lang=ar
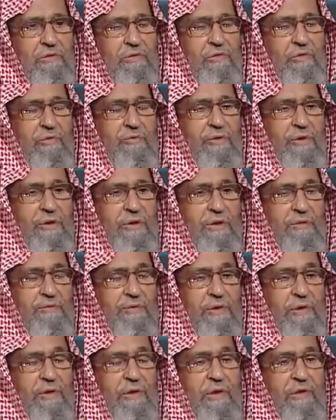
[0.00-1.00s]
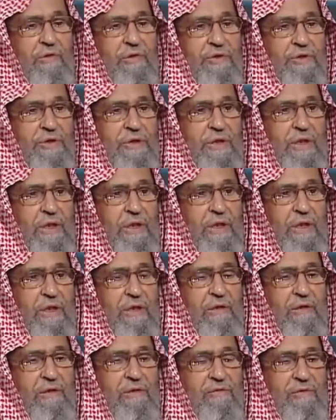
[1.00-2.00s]
كتب الكبيرة
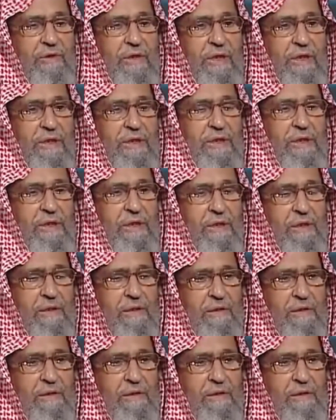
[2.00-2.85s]
والصحاح في الحديث